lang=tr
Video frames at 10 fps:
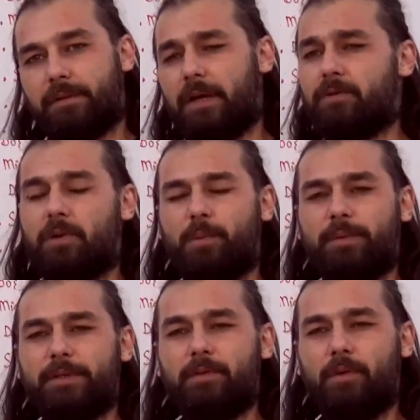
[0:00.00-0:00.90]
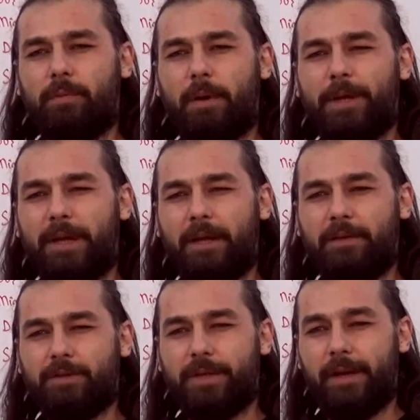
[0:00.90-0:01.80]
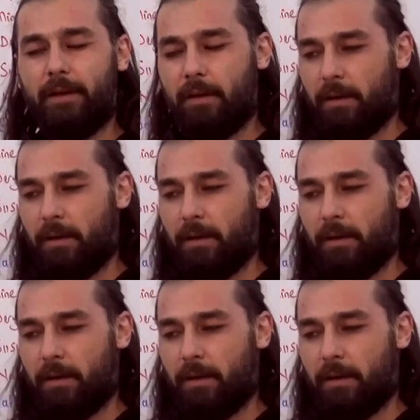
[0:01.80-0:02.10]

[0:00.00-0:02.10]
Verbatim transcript: Daha sonra babasının ölüm haberi gelince